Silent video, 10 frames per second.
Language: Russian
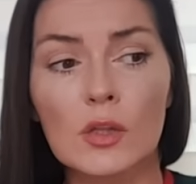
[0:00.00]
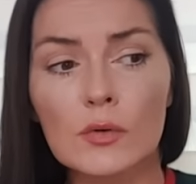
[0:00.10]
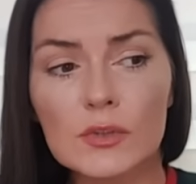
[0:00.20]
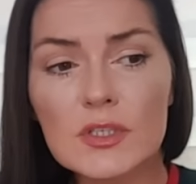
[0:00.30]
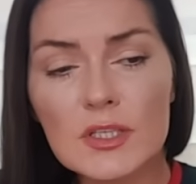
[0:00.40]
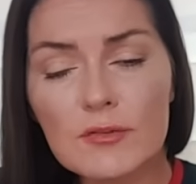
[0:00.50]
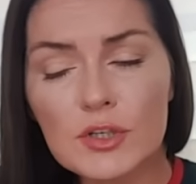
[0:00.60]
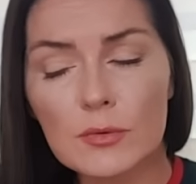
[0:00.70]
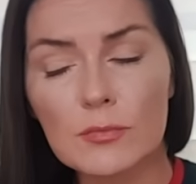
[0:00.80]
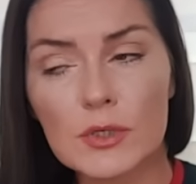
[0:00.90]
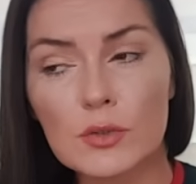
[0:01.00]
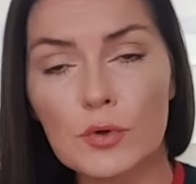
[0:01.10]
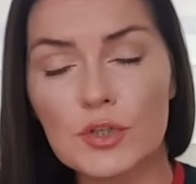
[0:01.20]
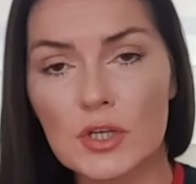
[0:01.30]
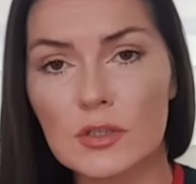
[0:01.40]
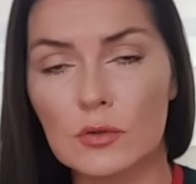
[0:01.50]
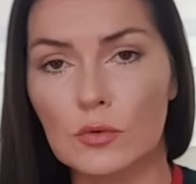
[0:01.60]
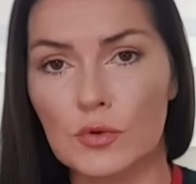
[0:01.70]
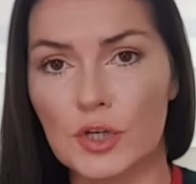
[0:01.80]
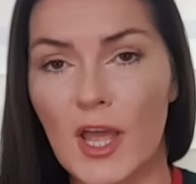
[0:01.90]
Ну вот и с девочками происходит часто
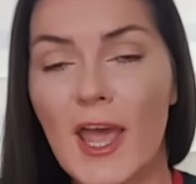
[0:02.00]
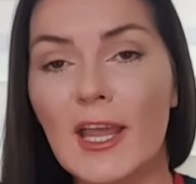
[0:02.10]
тоже.